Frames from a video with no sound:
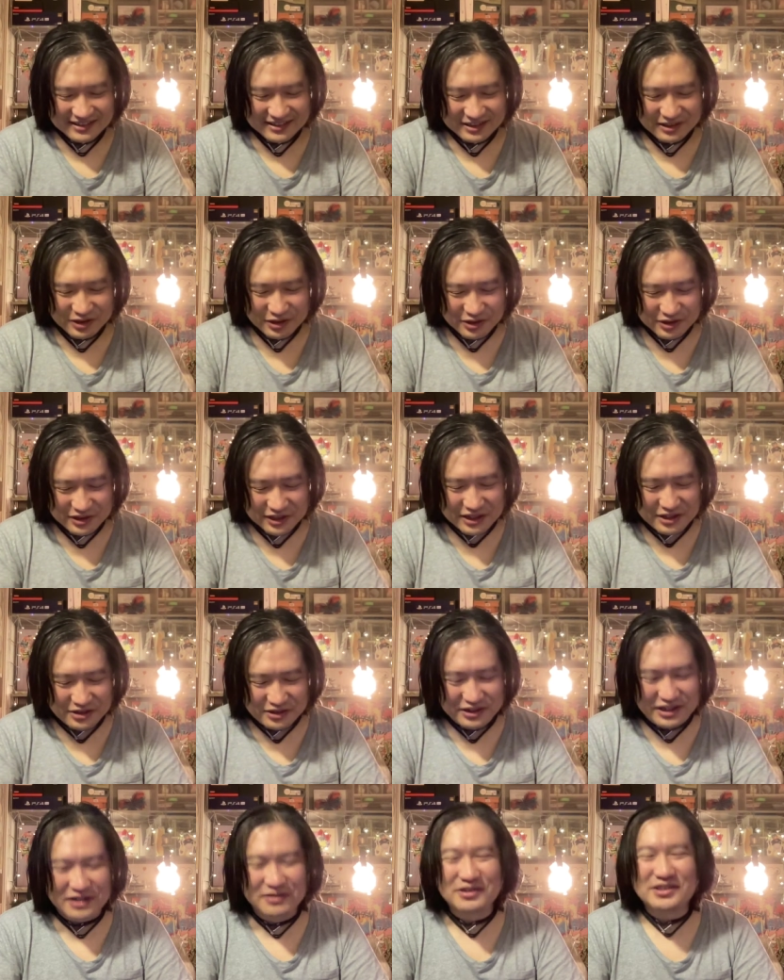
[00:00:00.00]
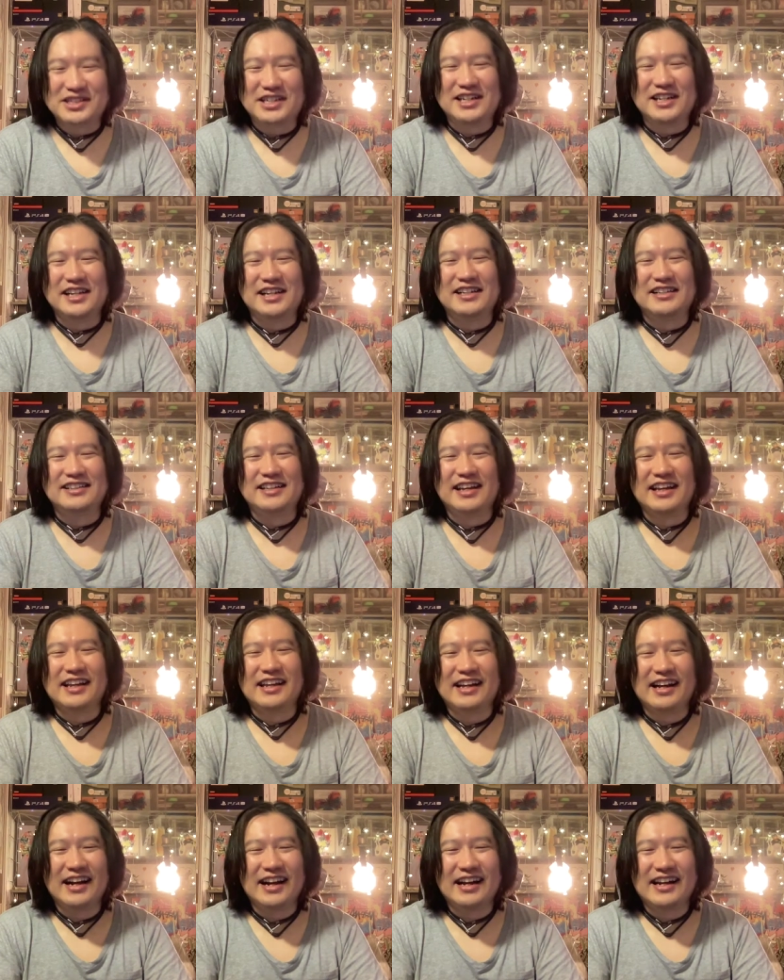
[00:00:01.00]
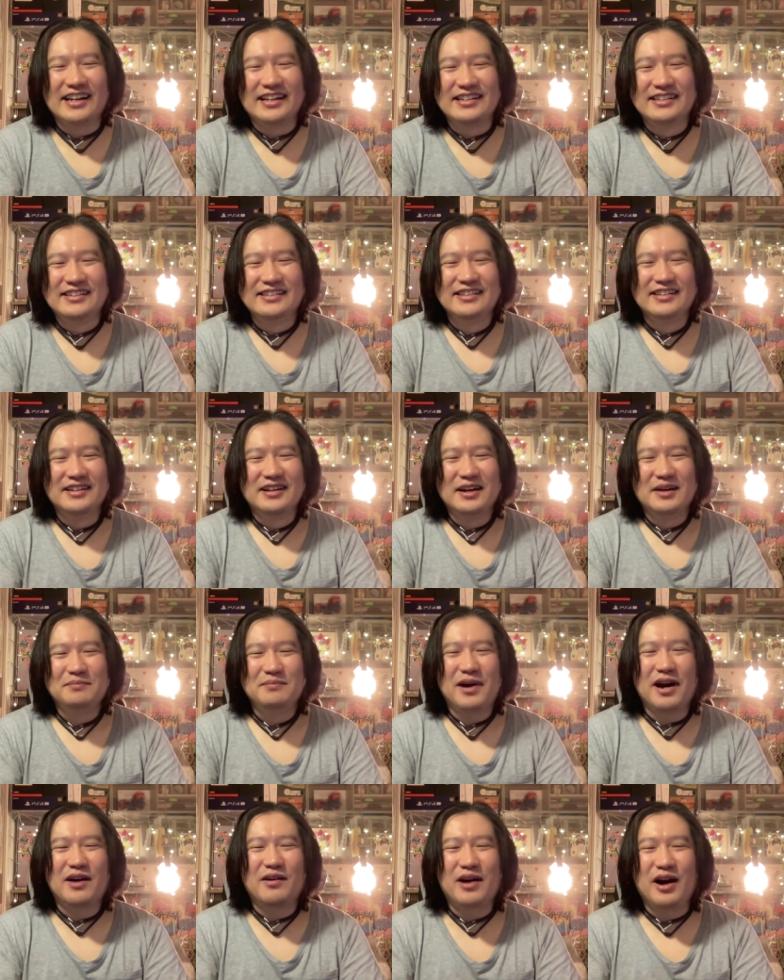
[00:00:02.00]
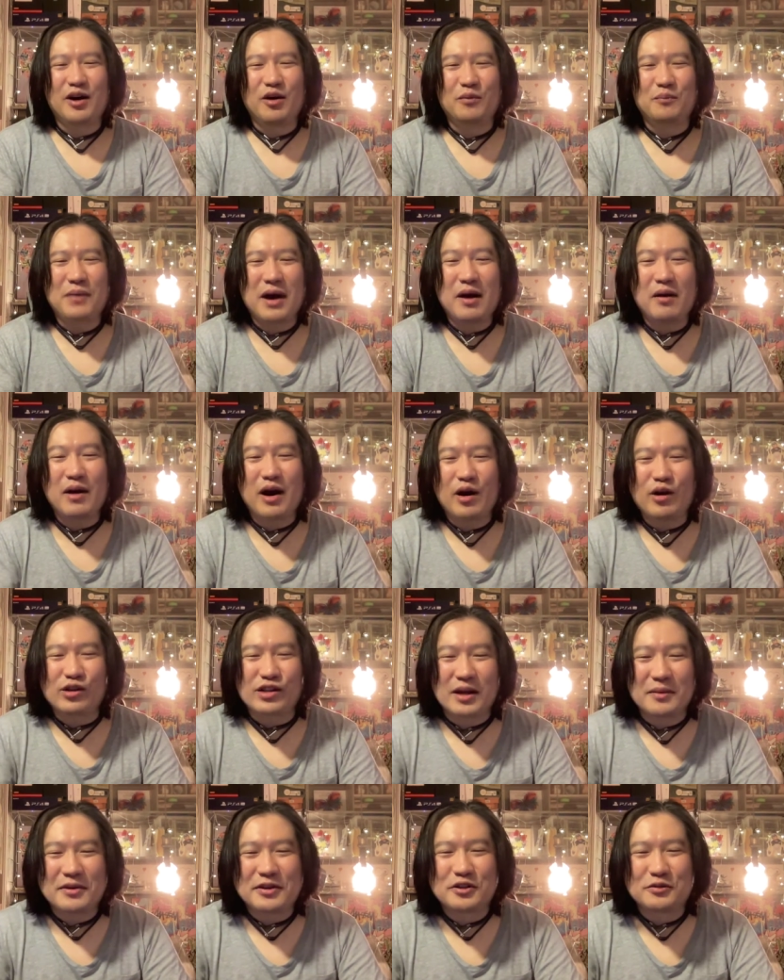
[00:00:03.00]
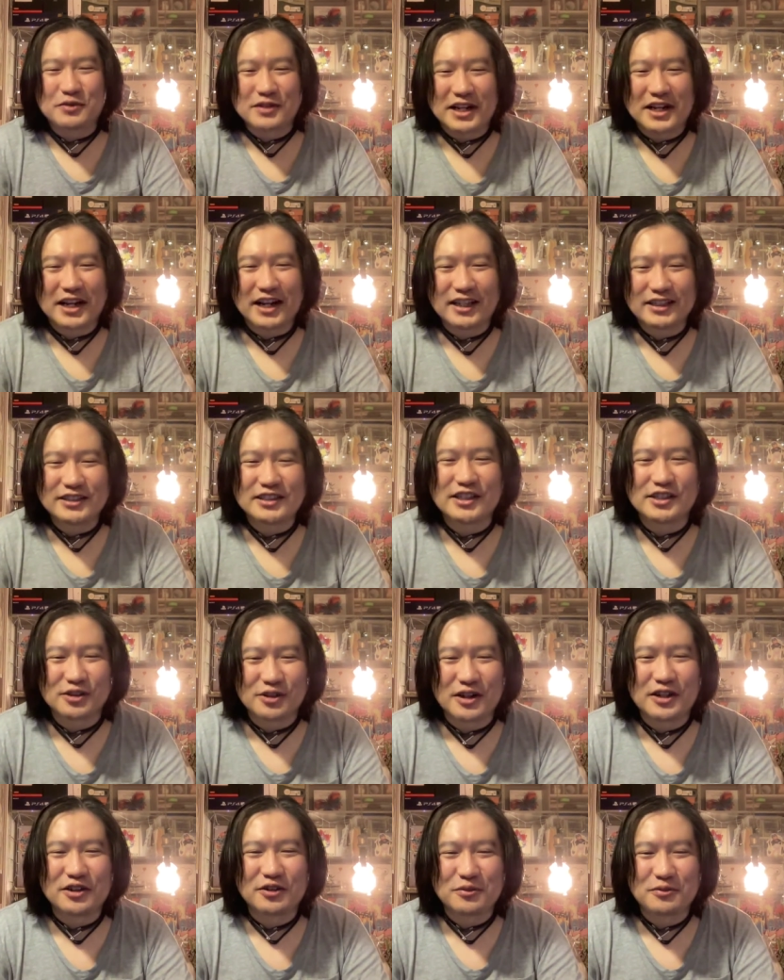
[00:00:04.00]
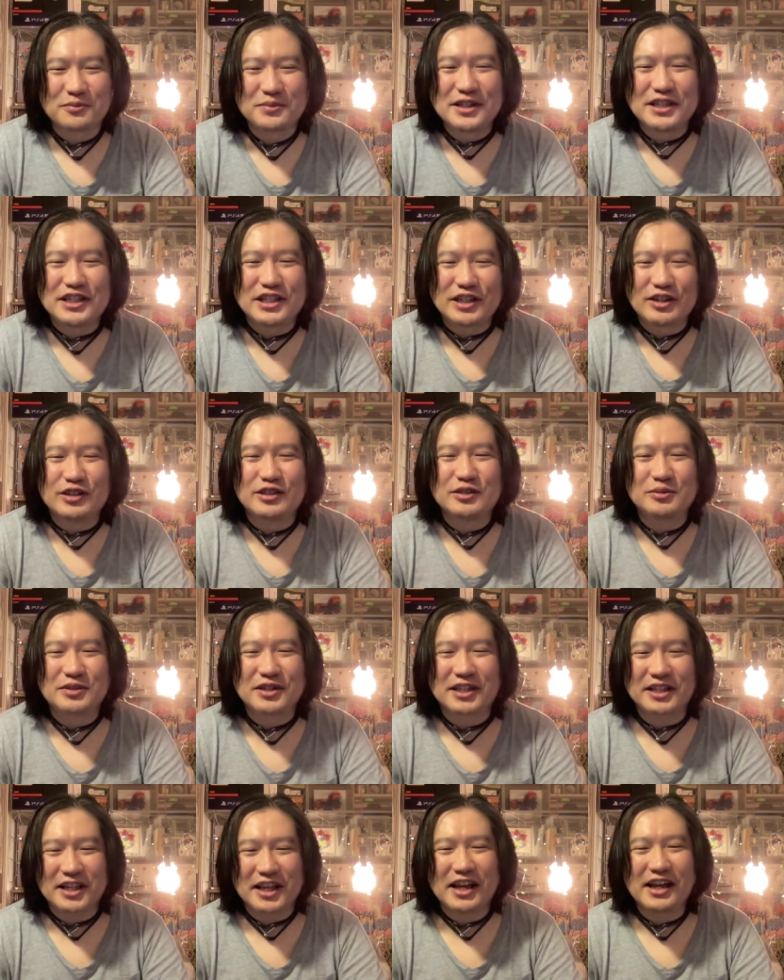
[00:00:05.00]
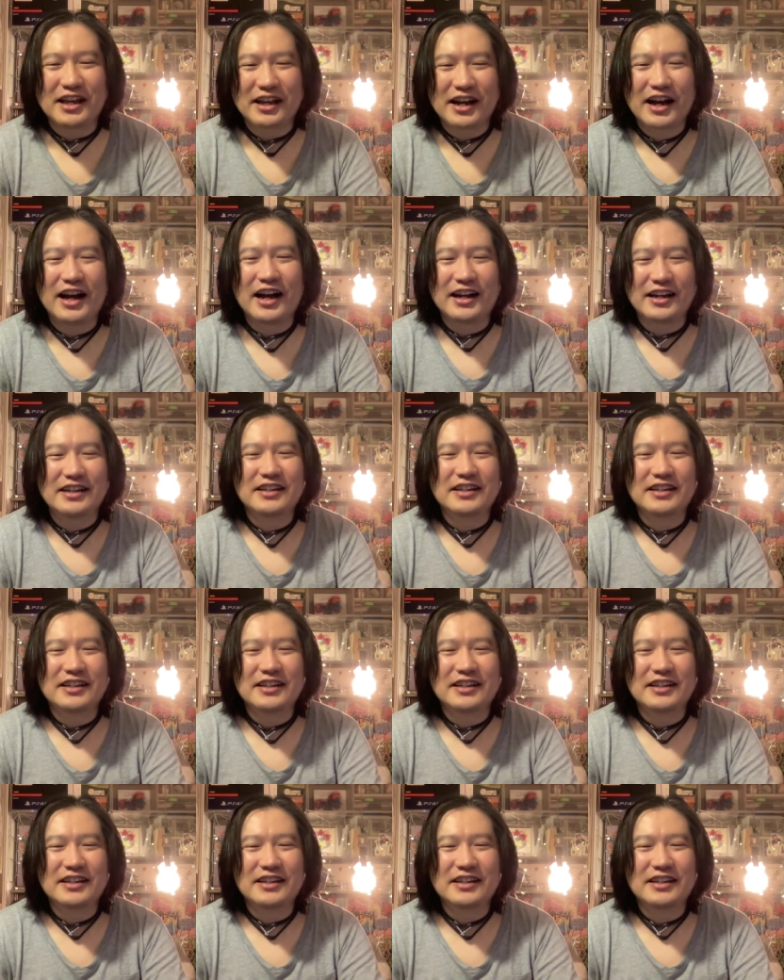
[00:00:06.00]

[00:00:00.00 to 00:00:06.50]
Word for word: 夜寝するかもしれないんで、はい、パワーをパワーを貯めるみたいな感じですよあのミーティングに向けて、は